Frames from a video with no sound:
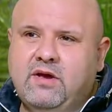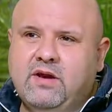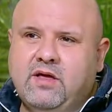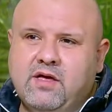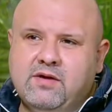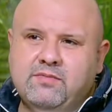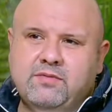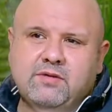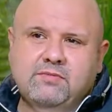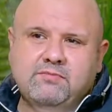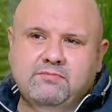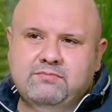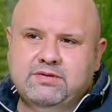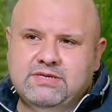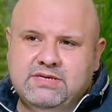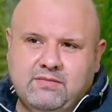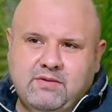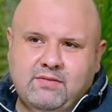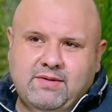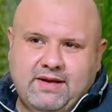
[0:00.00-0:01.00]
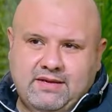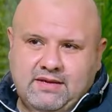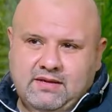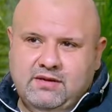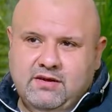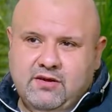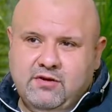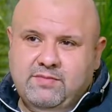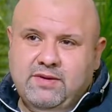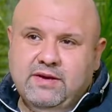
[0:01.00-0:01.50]
العربيات بسبب عدد
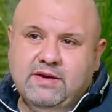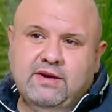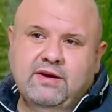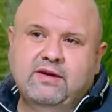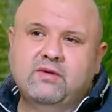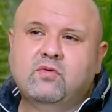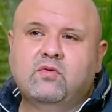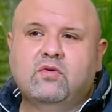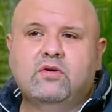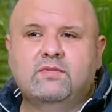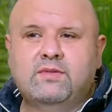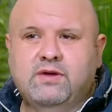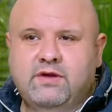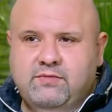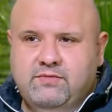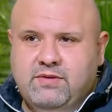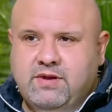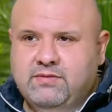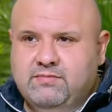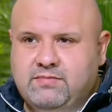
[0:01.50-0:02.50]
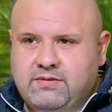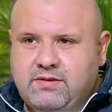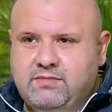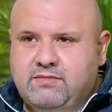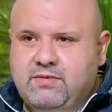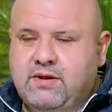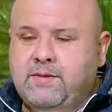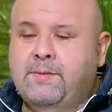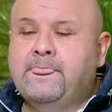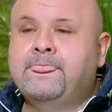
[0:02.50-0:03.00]
الايرباج لان كل ما الايرباج بتبقى